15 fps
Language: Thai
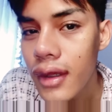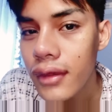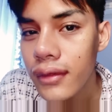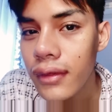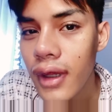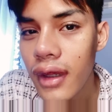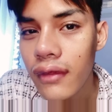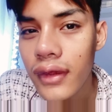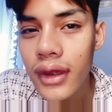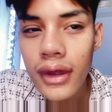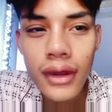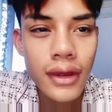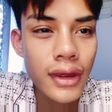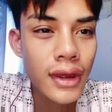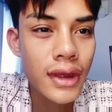ปากวัน
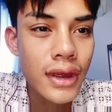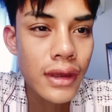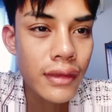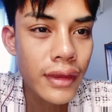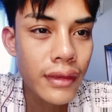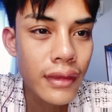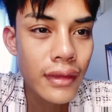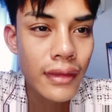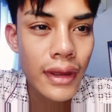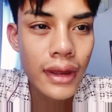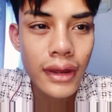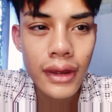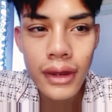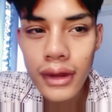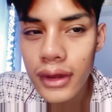ที่หนึ่งก็จะเป็นประมาณ
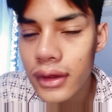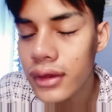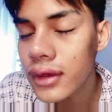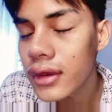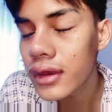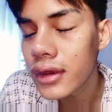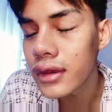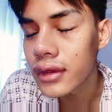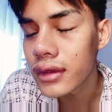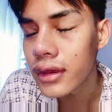นี้เลยทุกคน